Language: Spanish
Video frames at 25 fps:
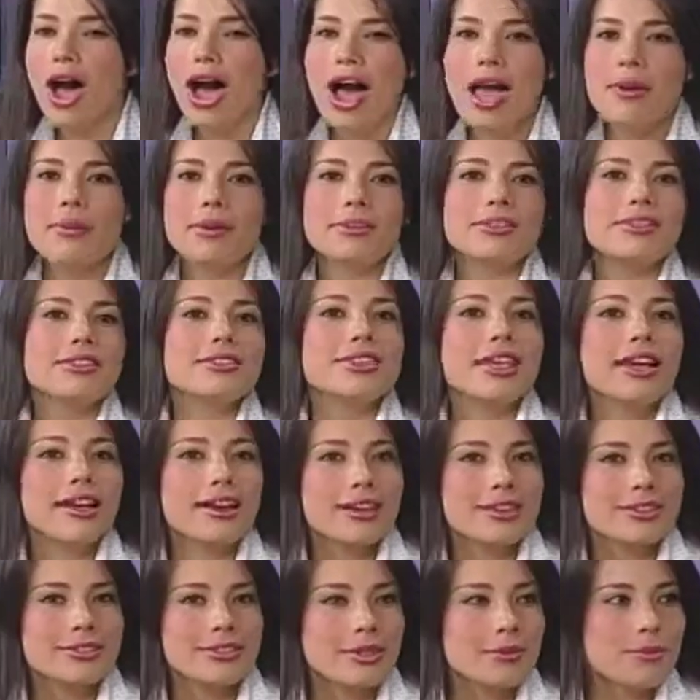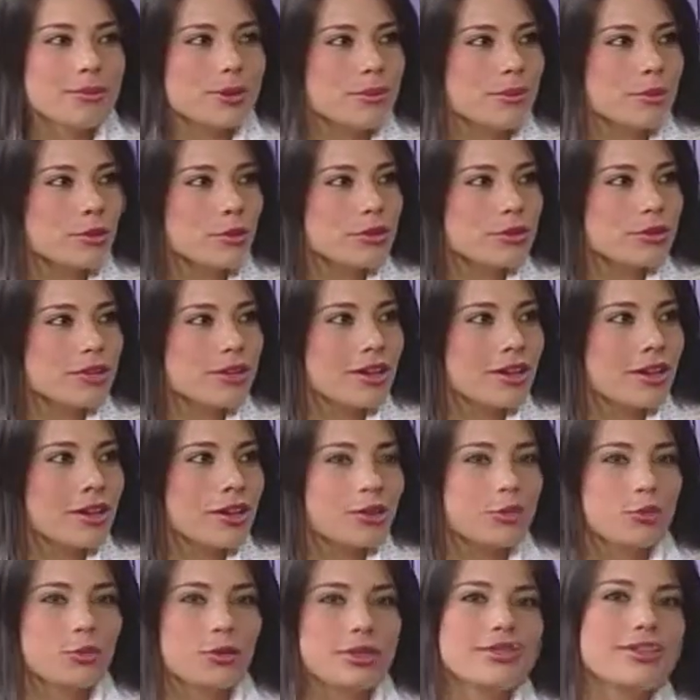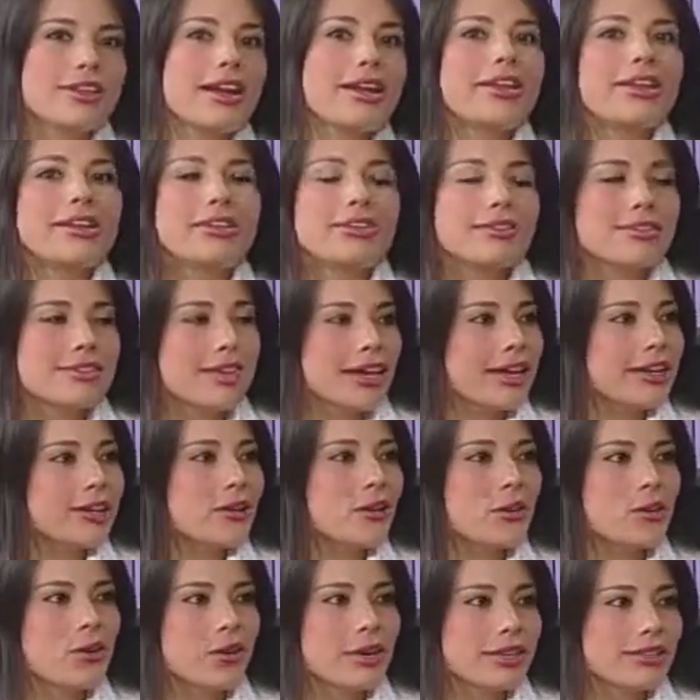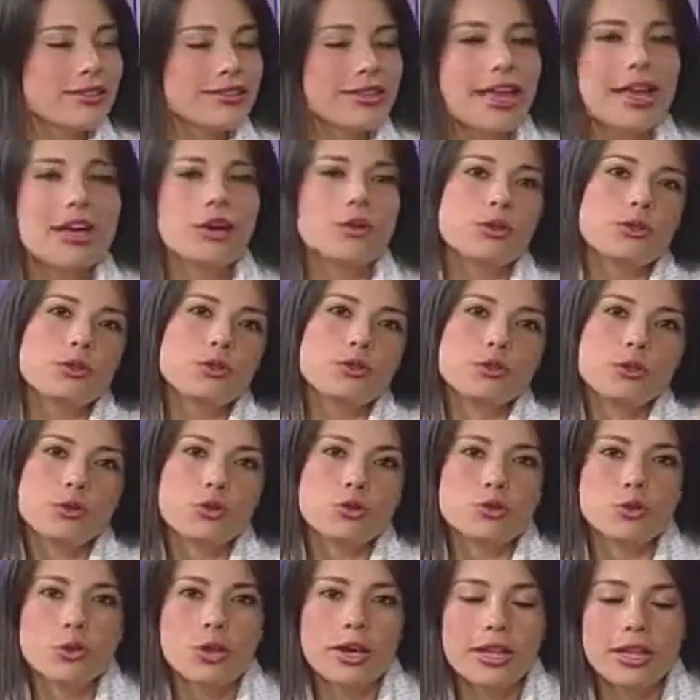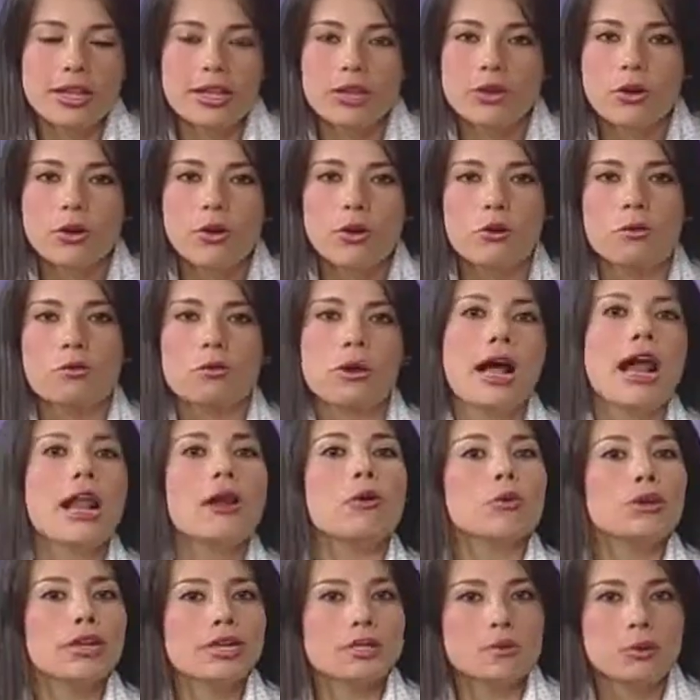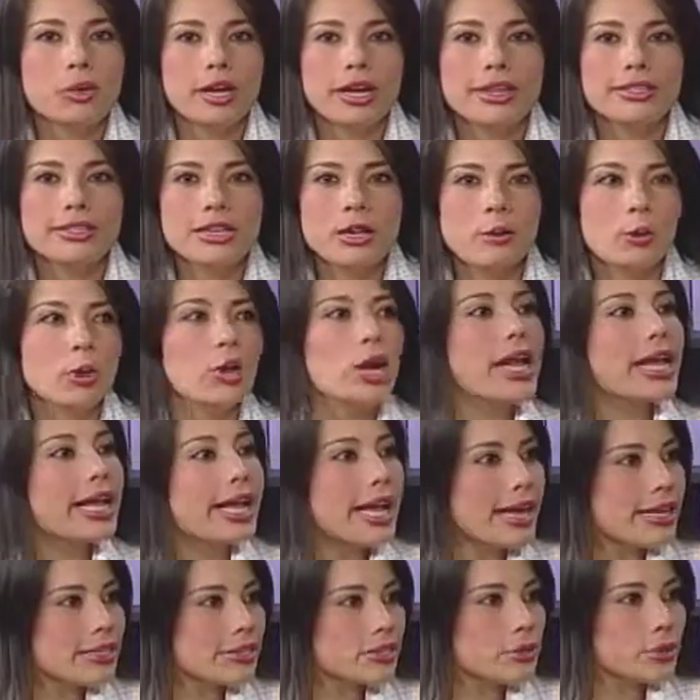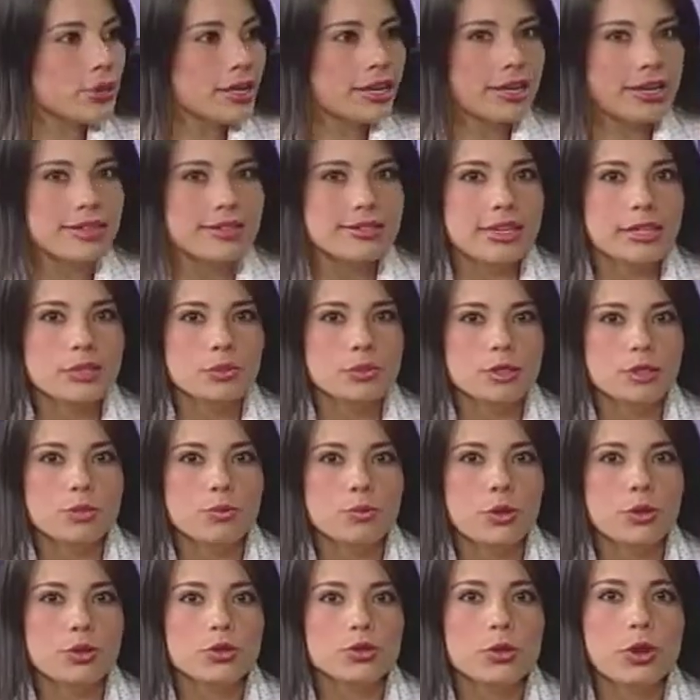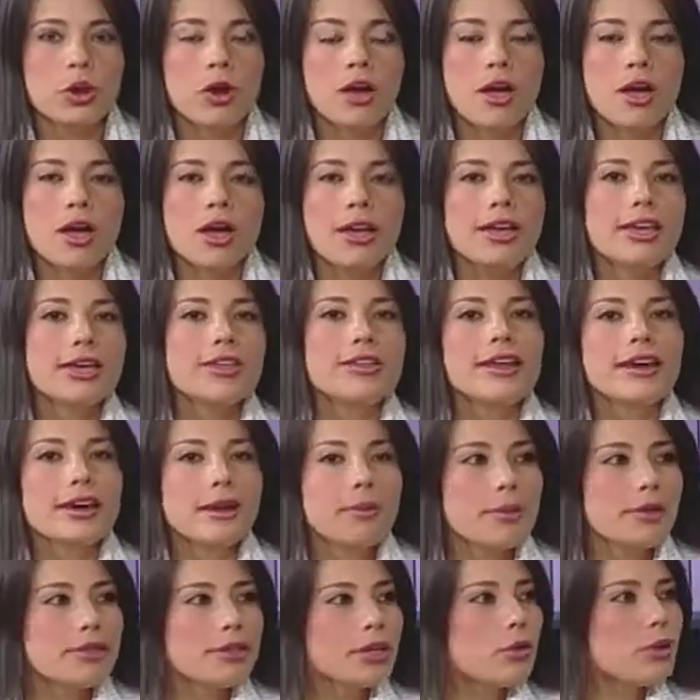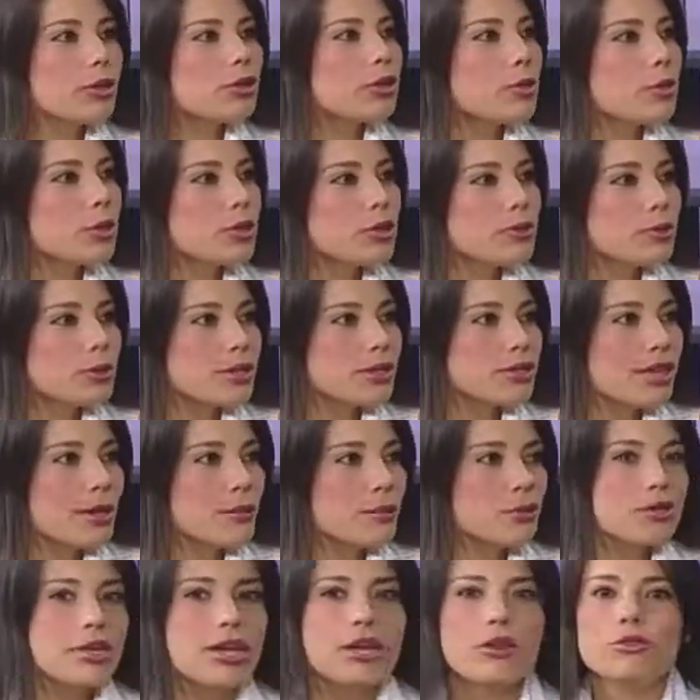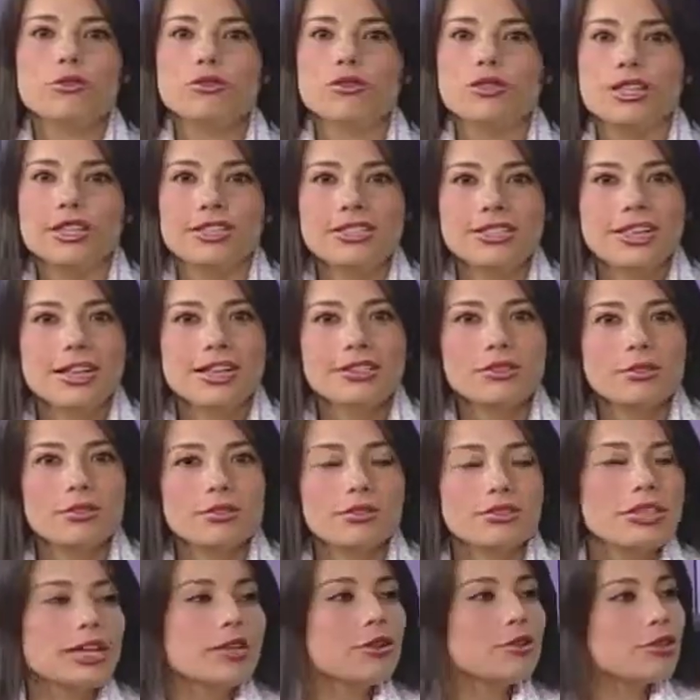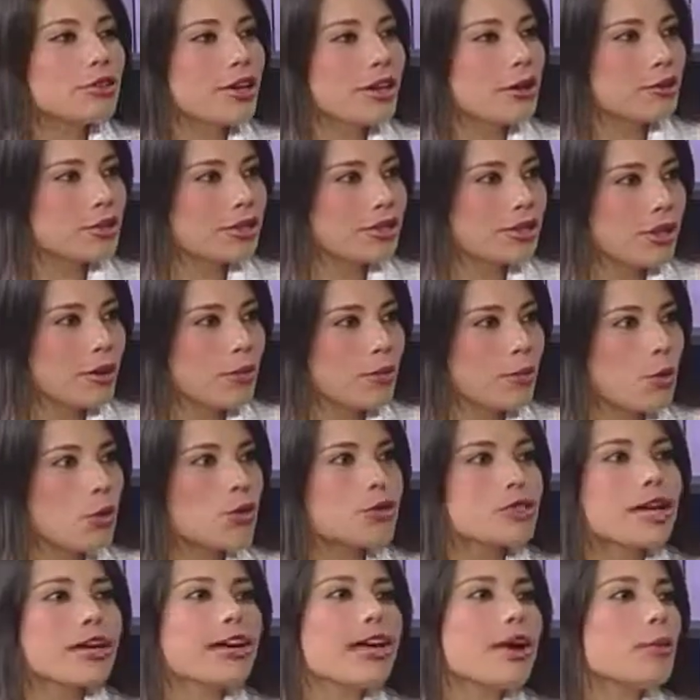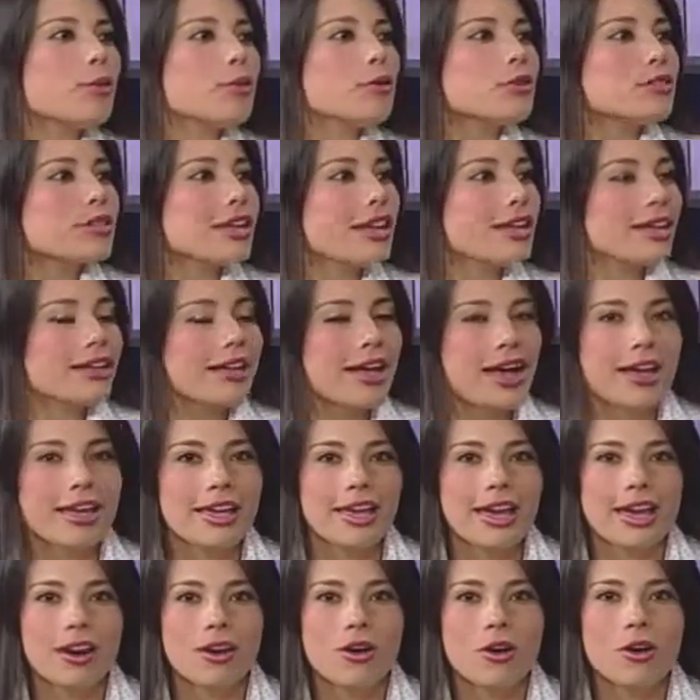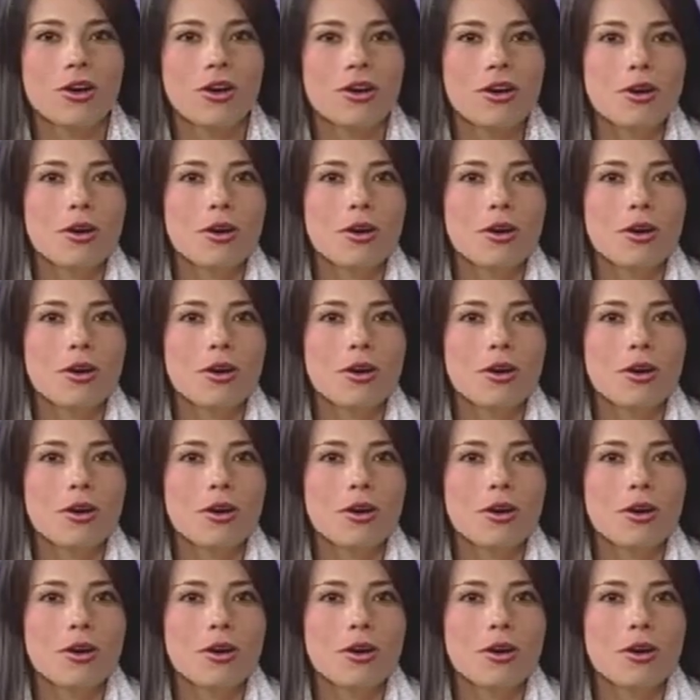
Hay veces que recibimos nuestra quincena o lo que sea, nuestro sueldo, algunas mujeres a lo mejor el gasto que les da su esposo y de repente cuando menos pensamos a los tres días ya no traigo dinero o sacamos del cajero,